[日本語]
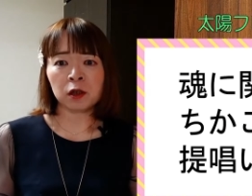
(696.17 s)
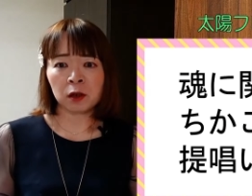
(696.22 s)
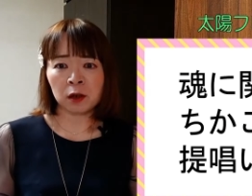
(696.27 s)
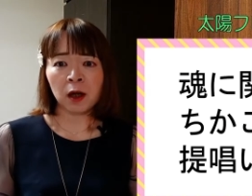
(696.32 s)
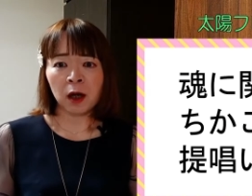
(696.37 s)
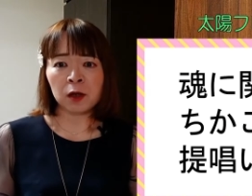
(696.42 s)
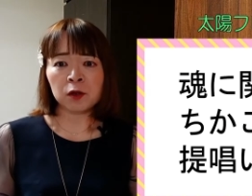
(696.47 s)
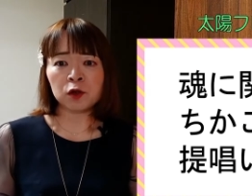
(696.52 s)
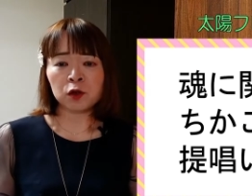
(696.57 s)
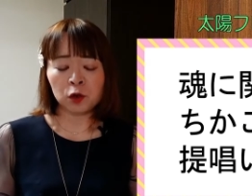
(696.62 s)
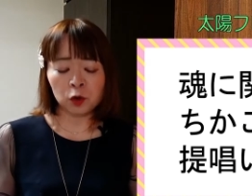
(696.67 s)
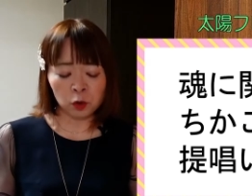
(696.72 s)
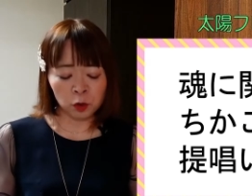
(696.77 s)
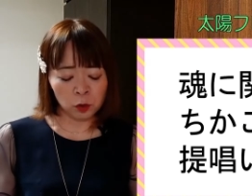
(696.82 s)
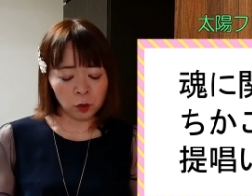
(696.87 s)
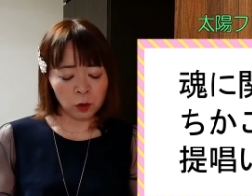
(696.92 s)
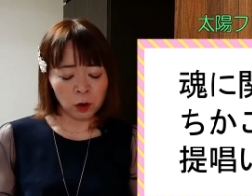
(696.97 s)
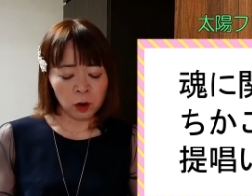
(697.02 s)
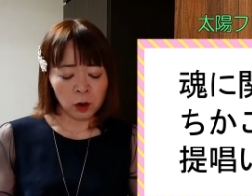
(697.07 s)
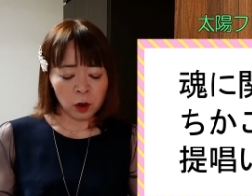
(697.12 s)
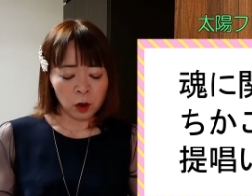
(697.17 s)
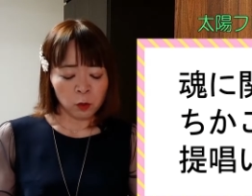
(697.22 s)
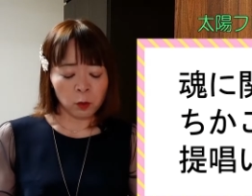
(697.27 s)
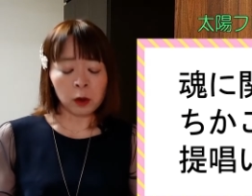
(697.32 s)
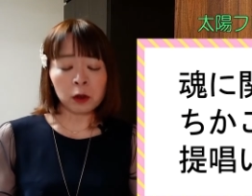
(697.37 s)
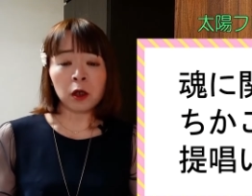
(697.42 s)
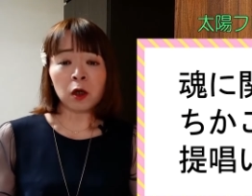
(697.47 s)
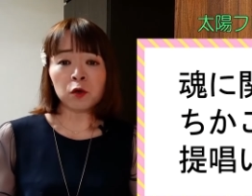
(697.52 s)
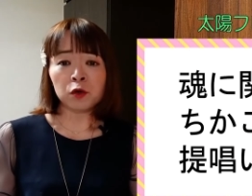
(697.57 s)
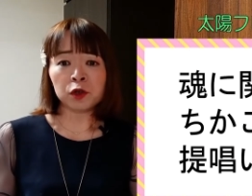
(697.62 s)
に関する
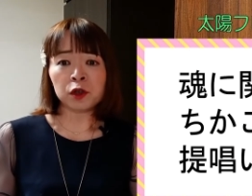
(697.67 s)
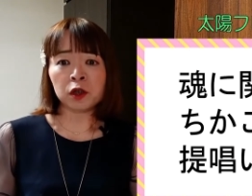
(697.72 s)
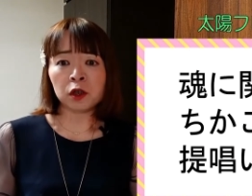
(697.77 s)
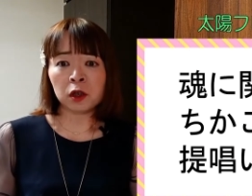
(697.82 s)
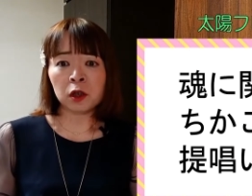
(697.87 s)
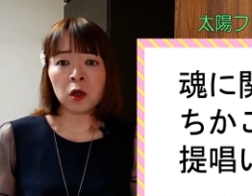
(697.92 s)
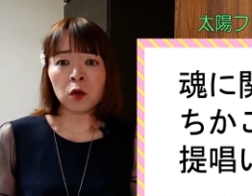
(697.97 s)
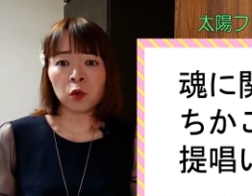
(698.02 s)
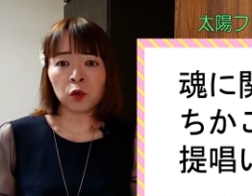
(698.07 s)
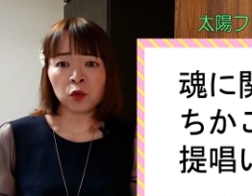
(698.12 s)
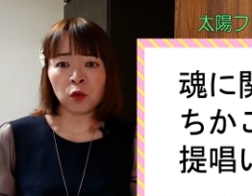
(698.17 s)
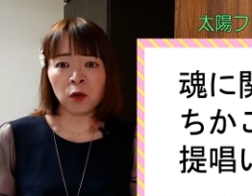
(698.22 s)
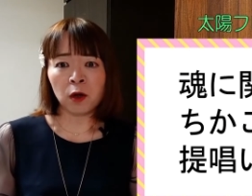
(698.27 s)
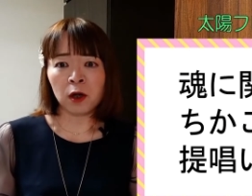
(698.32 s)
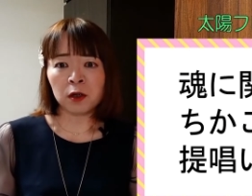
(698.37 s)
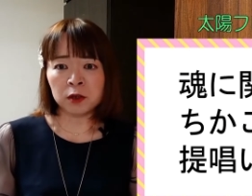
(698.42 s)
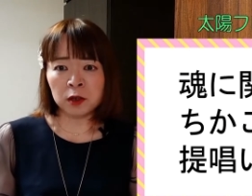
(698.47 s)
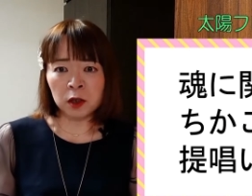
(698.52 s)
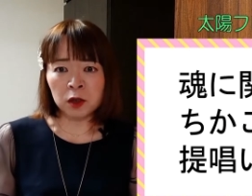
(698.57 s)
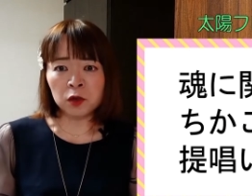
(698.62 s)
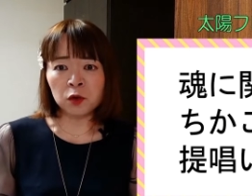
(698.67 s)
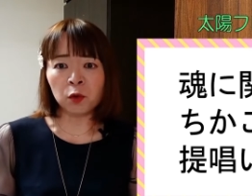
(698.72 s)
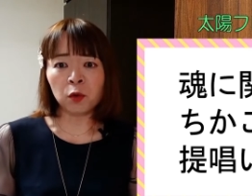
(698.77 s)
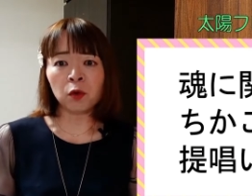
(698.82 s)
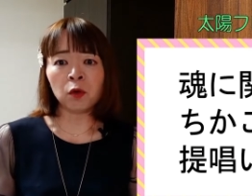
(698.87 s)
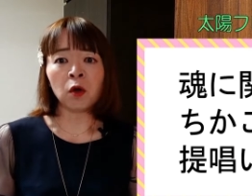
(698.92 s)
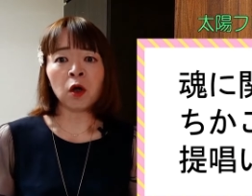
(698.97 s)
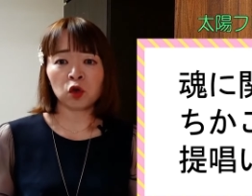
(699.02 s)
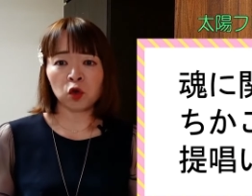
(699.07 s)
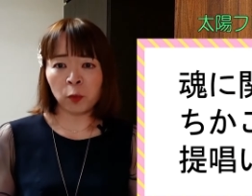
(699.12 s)
私近子の仮説
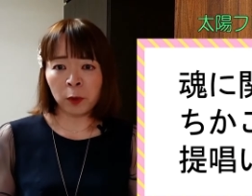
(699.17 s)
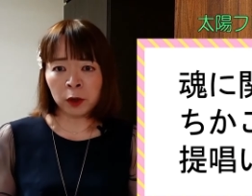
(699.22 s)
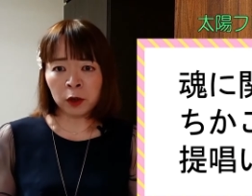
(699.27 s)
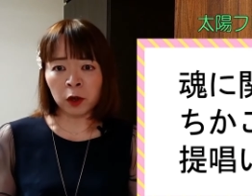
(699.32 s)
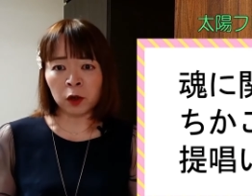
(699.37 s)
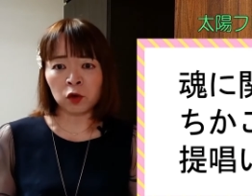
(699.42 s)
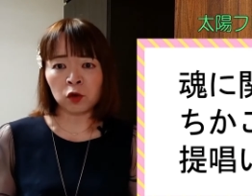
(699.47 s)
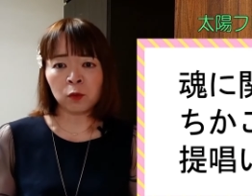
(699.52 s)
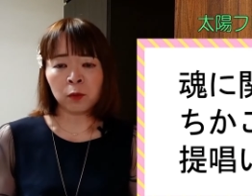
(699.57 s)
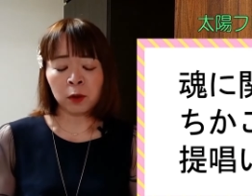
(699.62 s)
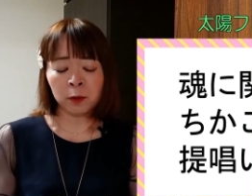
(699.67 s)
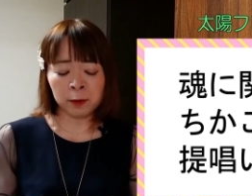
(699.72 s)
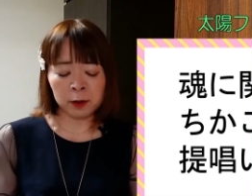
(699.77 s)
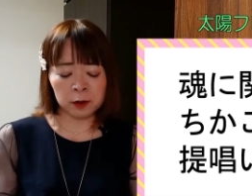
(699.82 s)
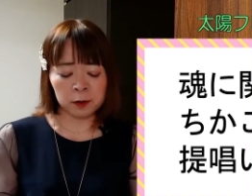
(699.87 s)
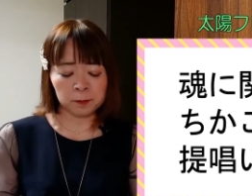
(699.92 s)
を述べたいと思いま